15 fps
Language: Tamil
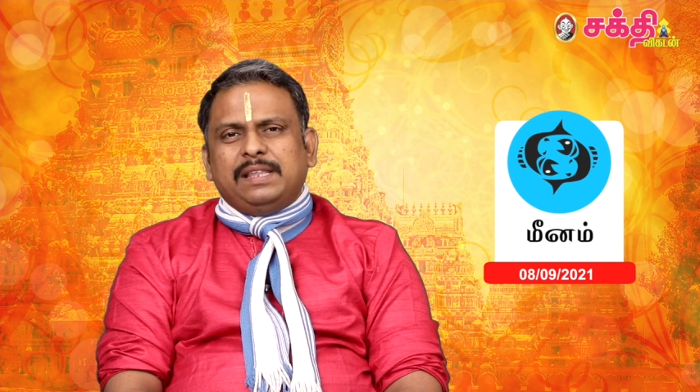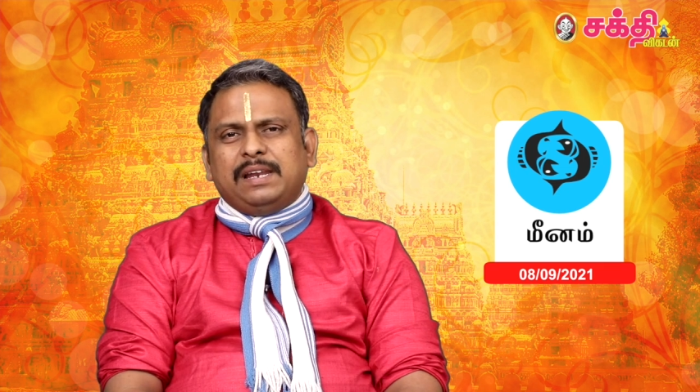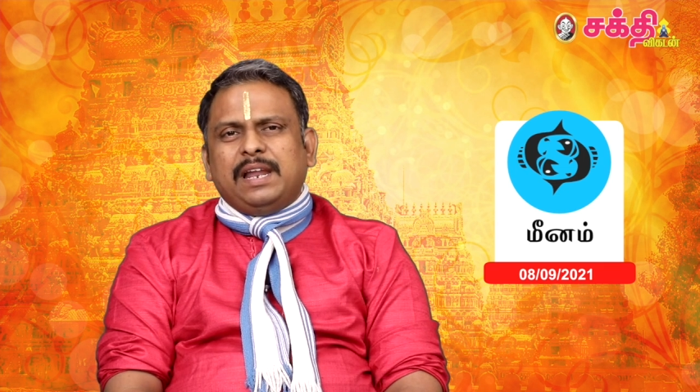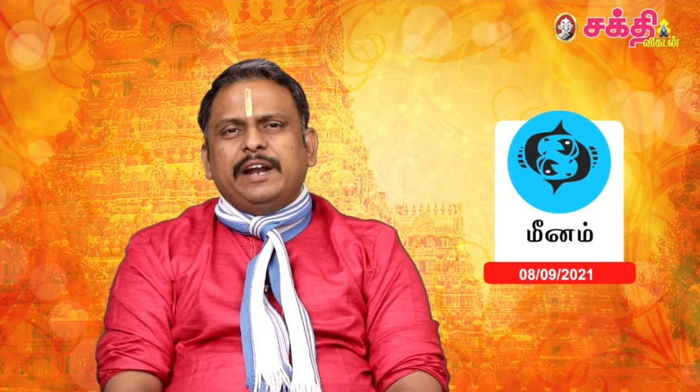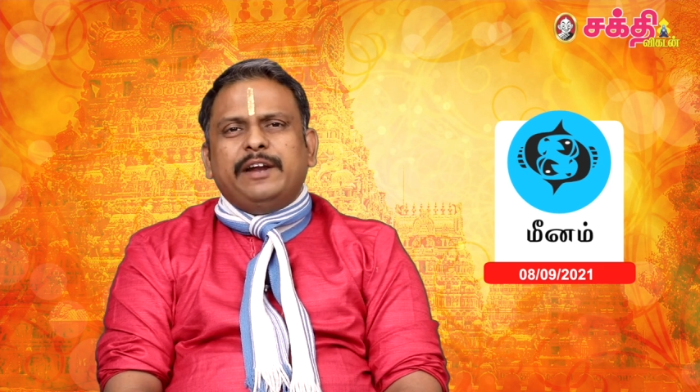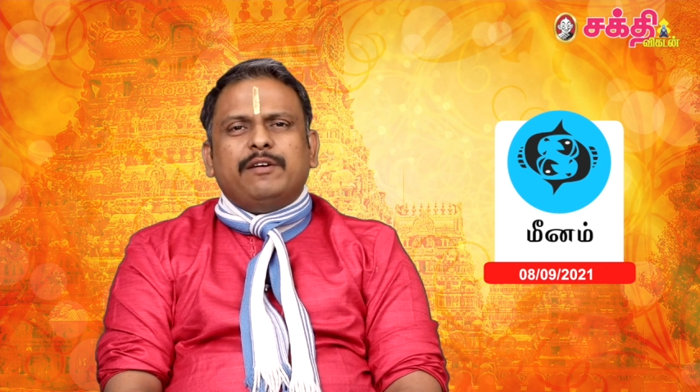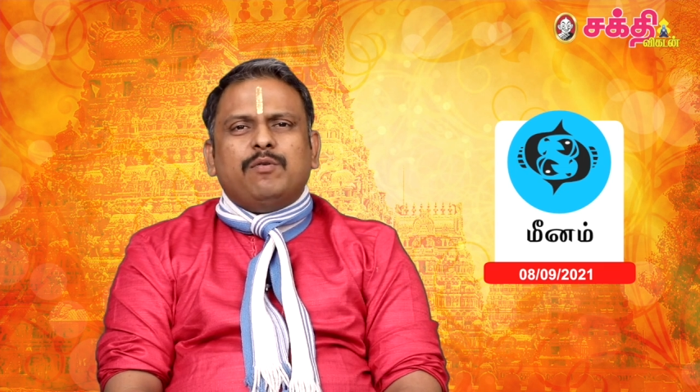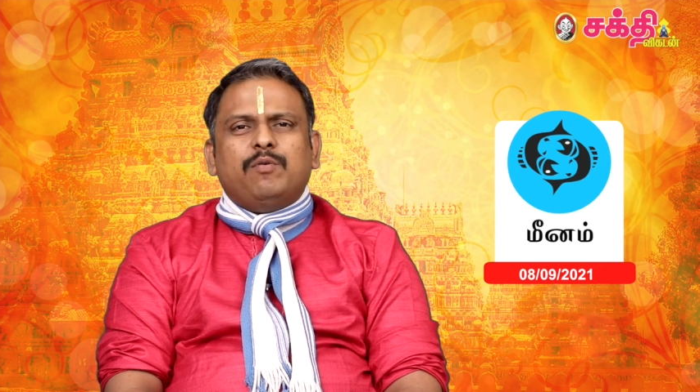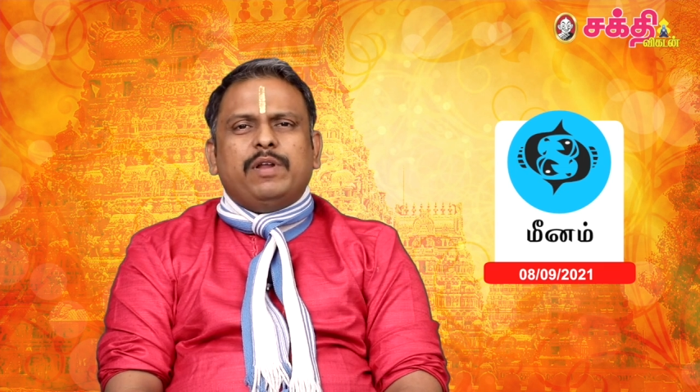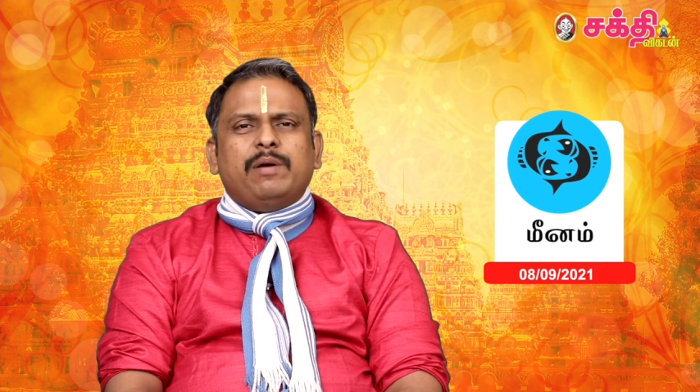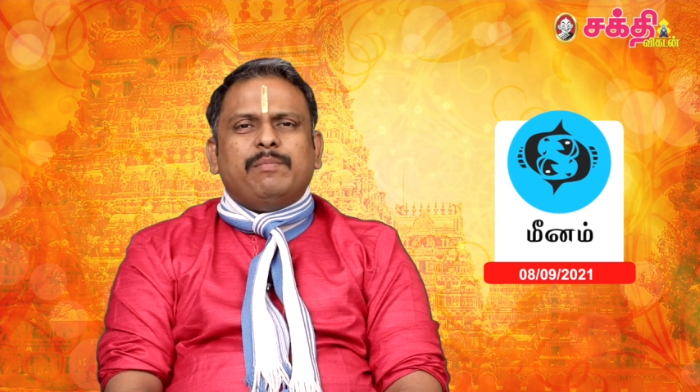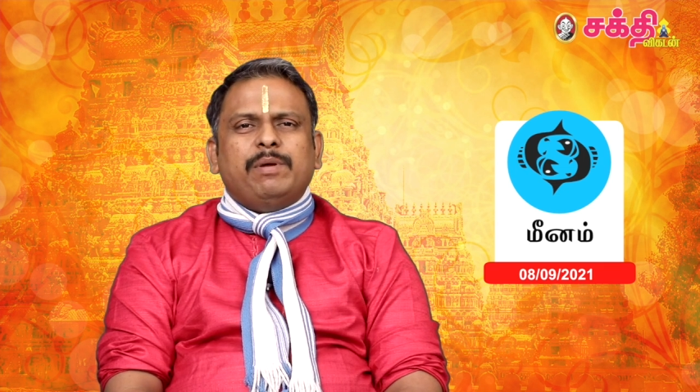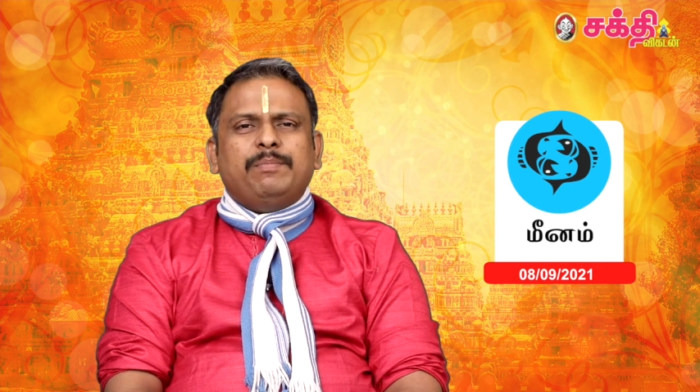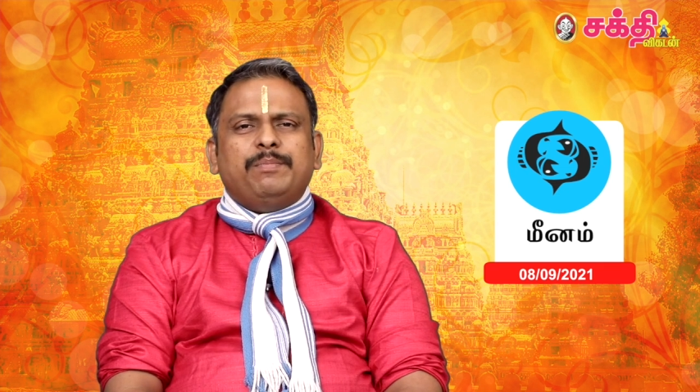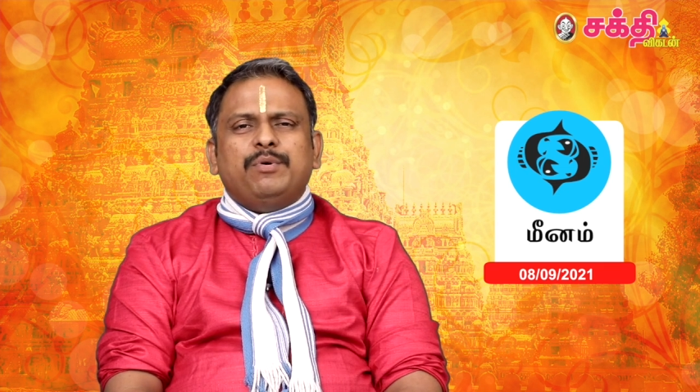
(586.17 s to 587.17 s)
இதெல்லாம் எடுக்கக்கூடிய
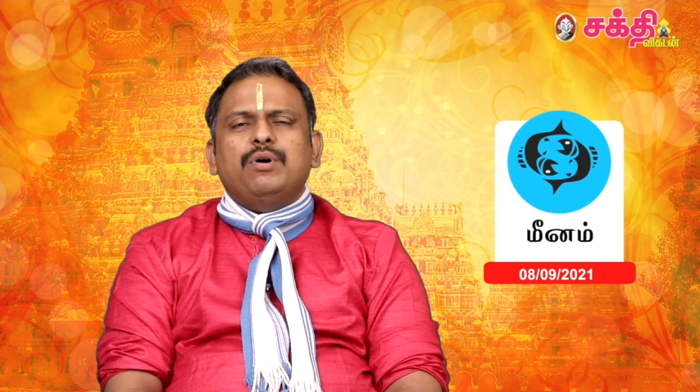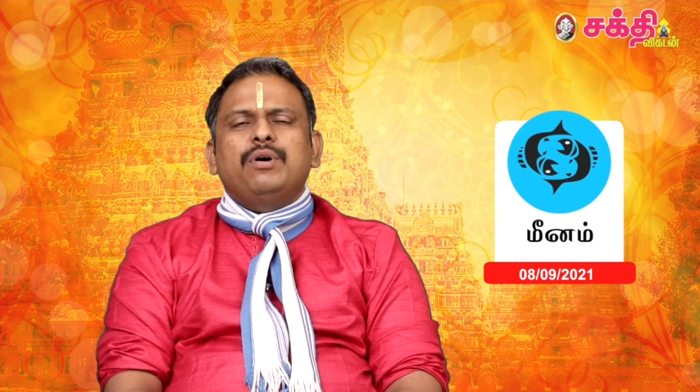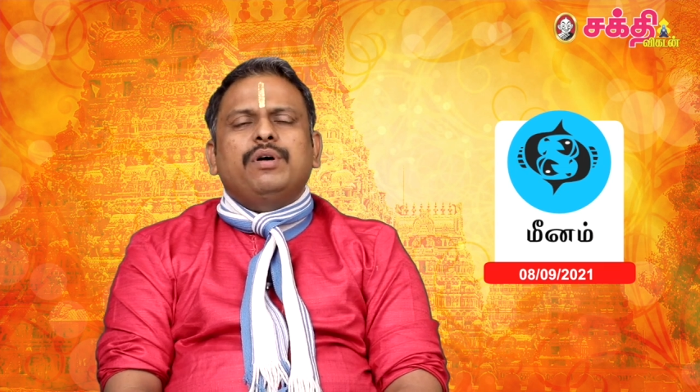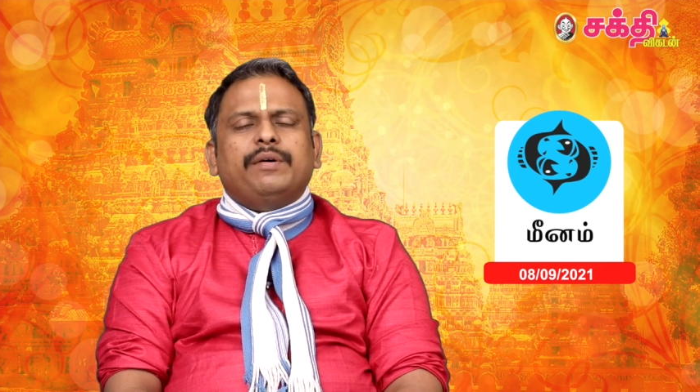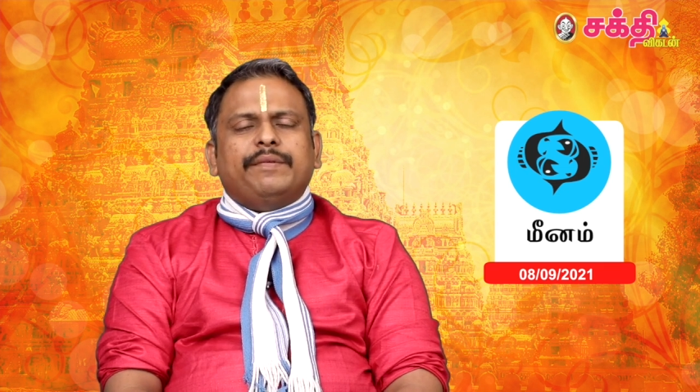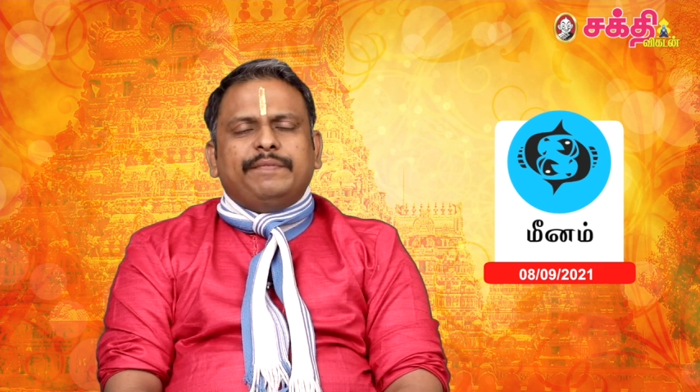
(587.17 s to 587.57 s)
அமைப்பும்